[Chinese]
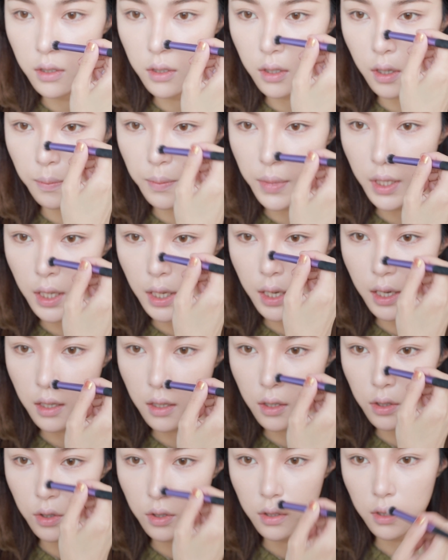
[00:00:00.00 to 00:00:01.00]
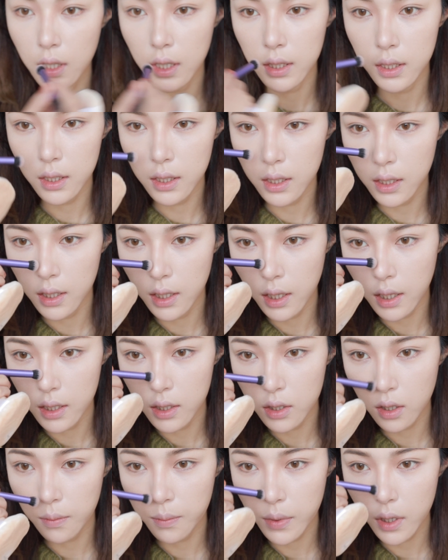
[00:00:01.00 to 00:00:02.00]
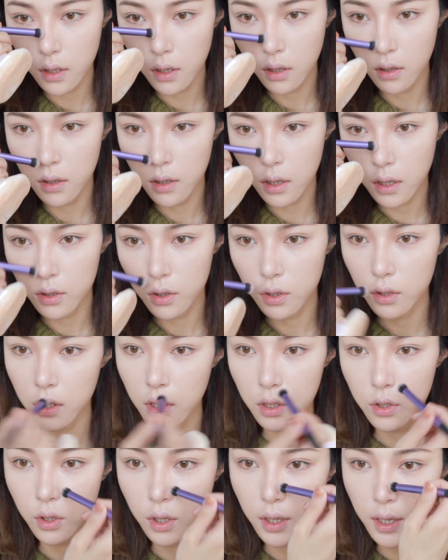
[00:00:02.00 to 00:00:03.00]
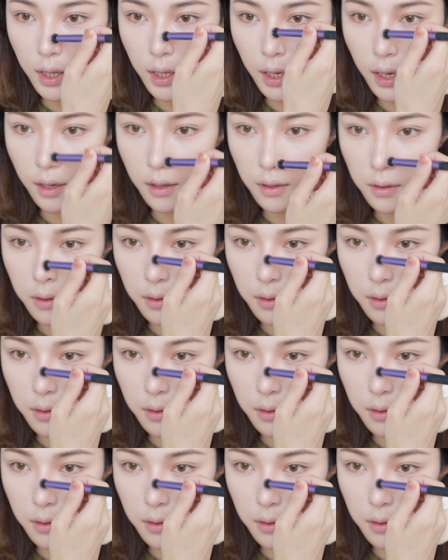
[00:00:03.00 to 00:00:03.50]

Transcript: 小鼻梁要修的细一点，小鼻头要修的小一点。